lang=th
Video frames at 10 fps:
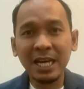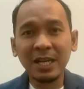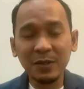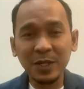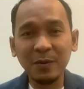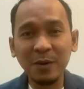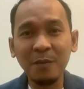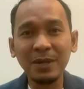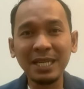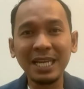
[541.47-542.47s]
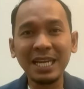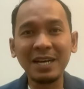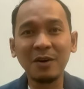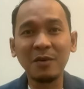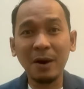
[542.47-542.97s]
โดยเฉพาะมิติเรื่อง
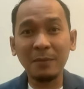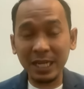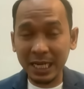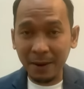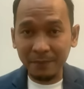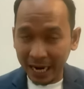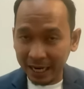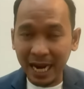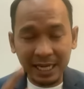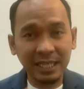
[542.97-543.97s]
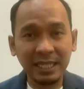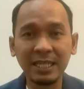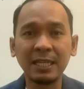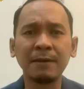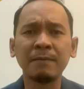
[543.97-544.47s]
ของความยุติธรรมอย่างไรเรื่องที่
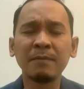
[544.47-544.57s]
หนึ่ง